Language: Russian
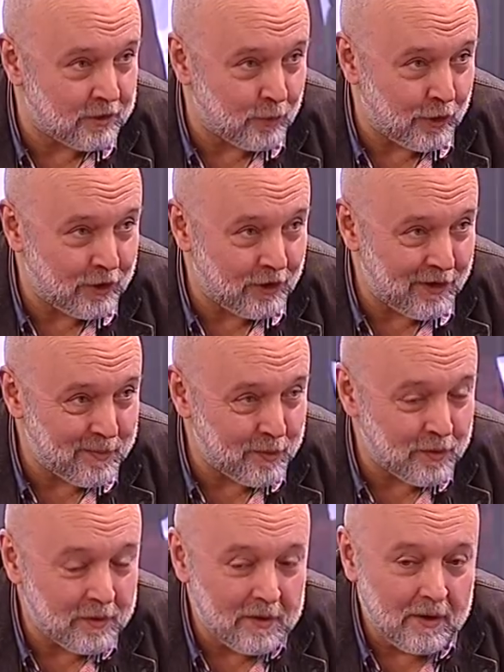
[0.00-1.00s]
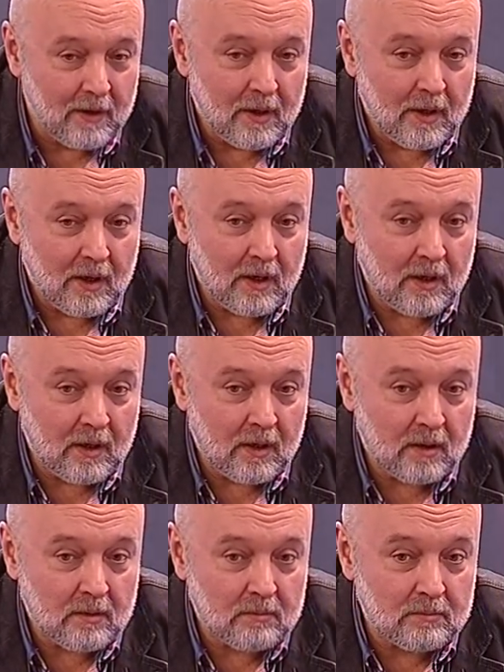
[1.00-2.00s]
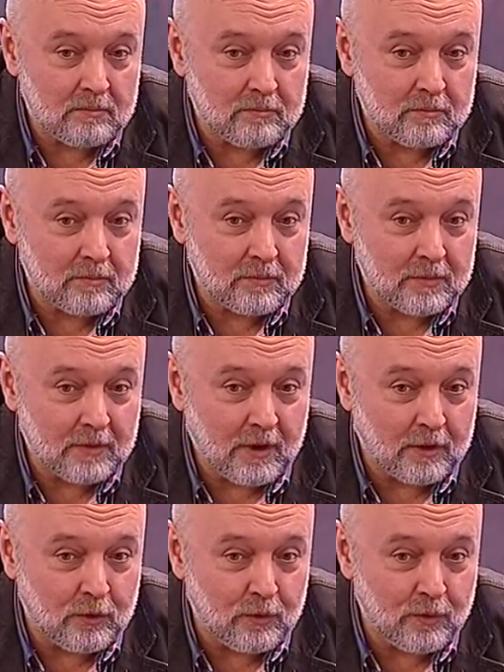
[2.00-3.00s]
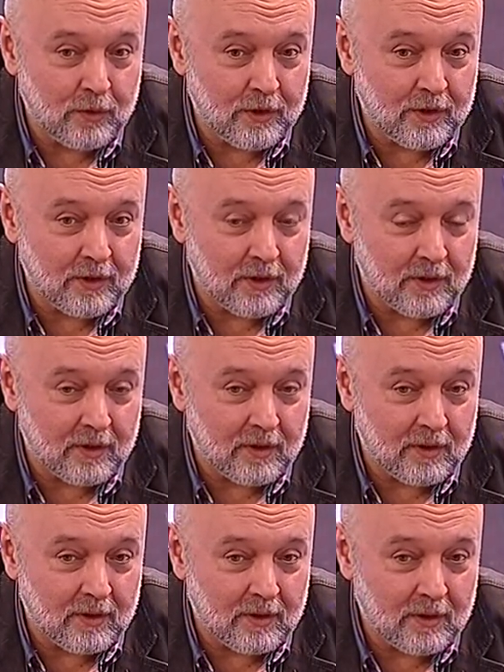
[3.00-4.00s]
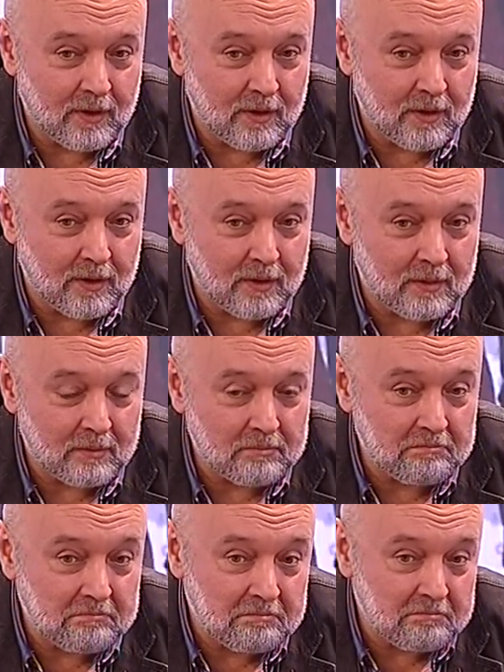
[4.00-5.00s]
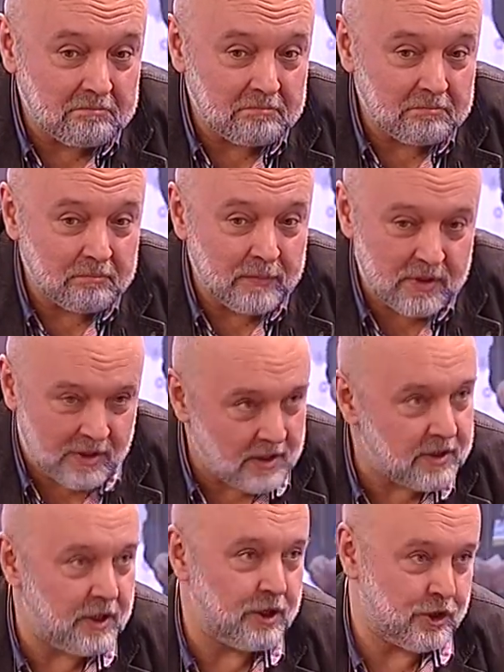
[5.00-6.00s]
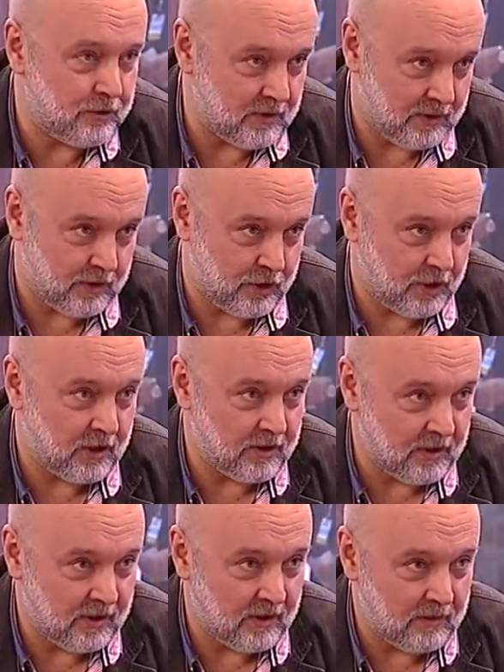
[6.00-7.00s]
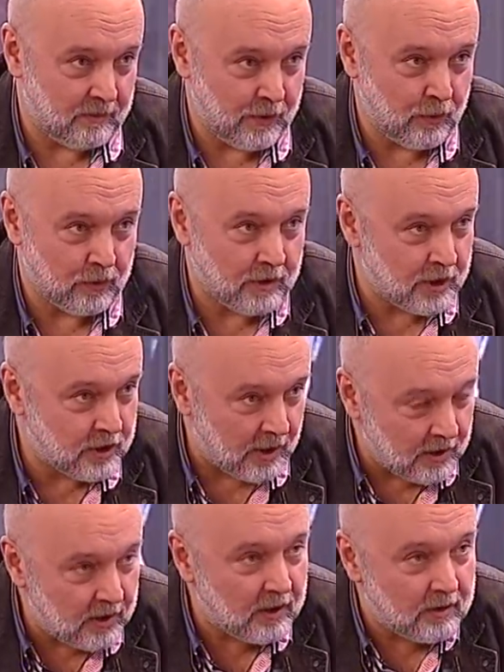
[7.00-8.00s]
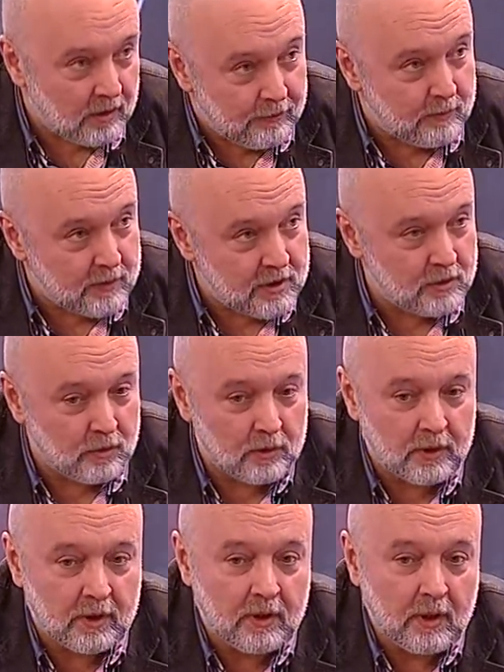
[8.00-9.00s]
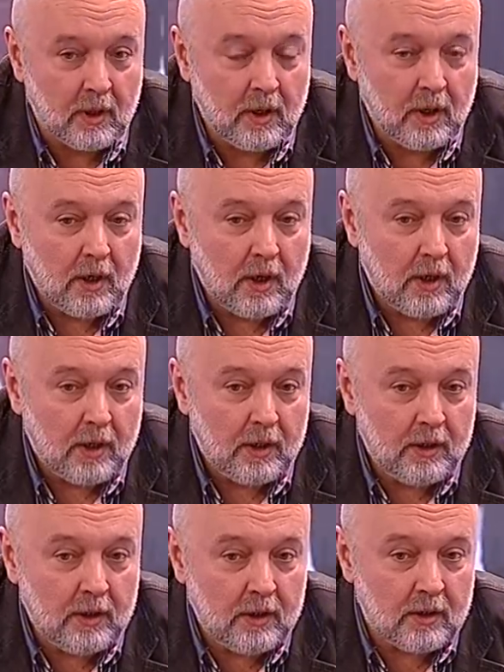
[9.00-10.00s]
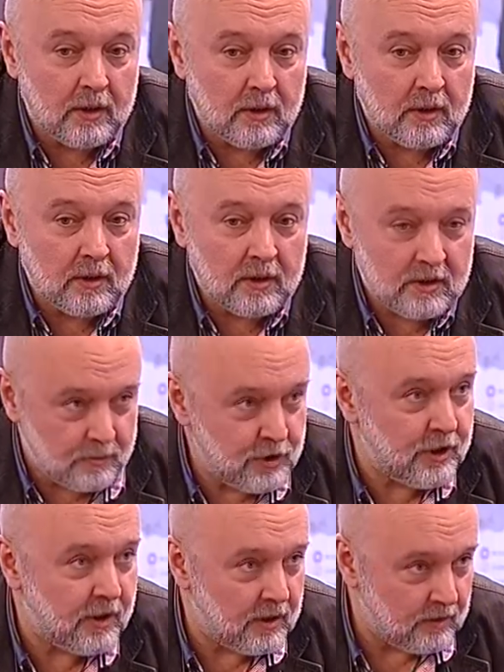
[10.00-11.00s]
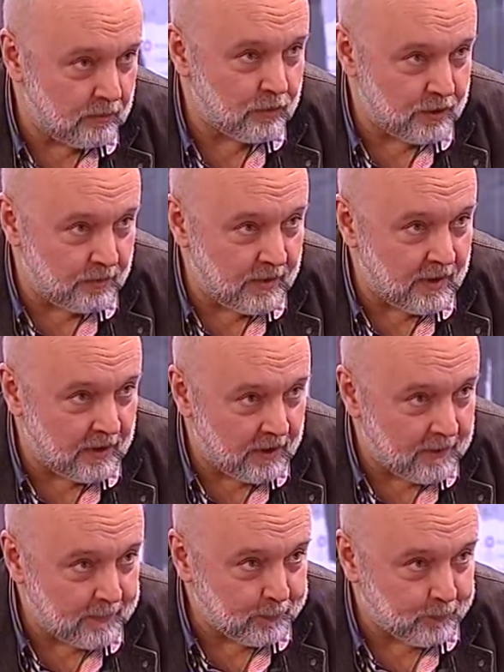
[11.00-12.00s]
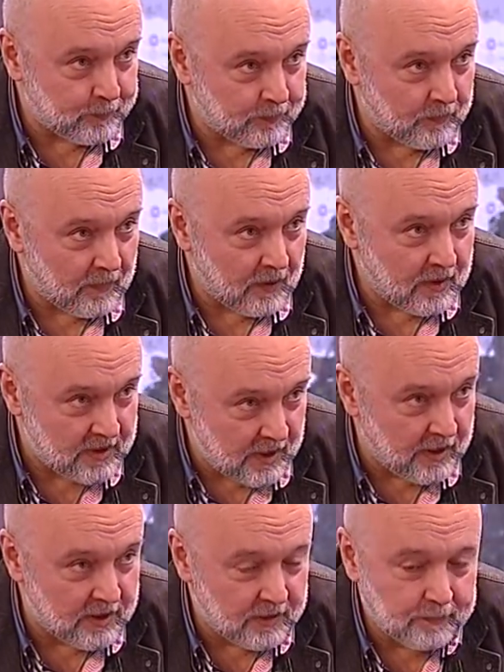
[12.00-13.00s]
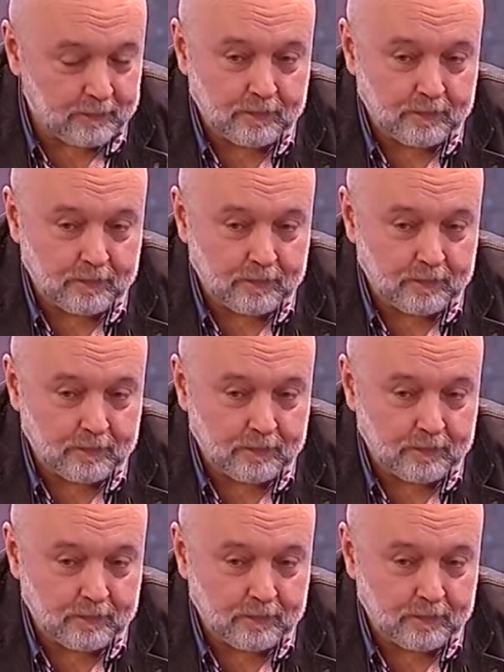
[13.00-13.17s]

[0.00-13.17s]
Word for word: ему рекламу, Спасибо. Э, которые э, беззастенчиво совершенно берет наш контент информационный и э, размещает его у себя на сайте.